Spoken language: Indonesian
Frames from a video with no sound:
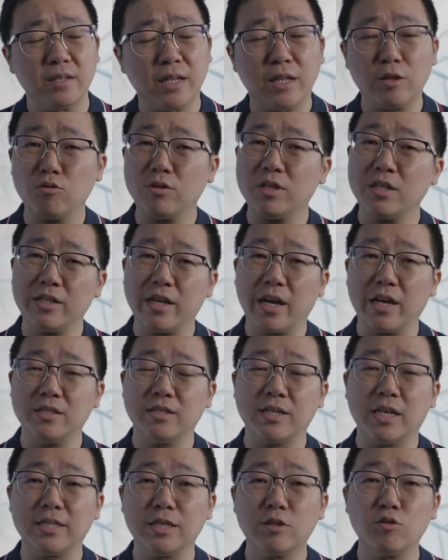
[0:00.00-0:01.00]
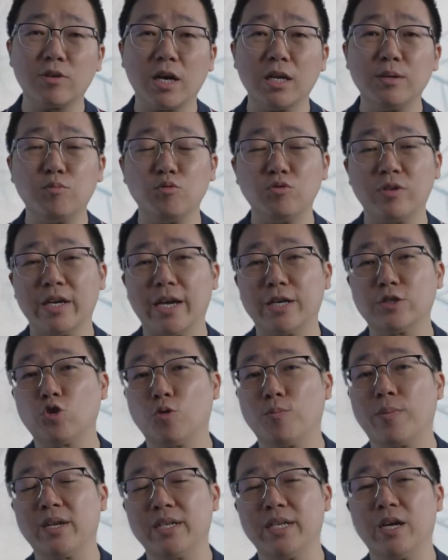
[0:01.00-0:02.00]
Tentu tidak. Jas itu kan budaya
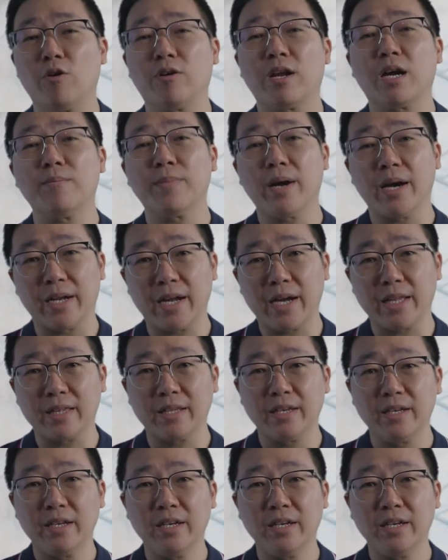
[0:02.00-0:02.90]
sopannya orang barat.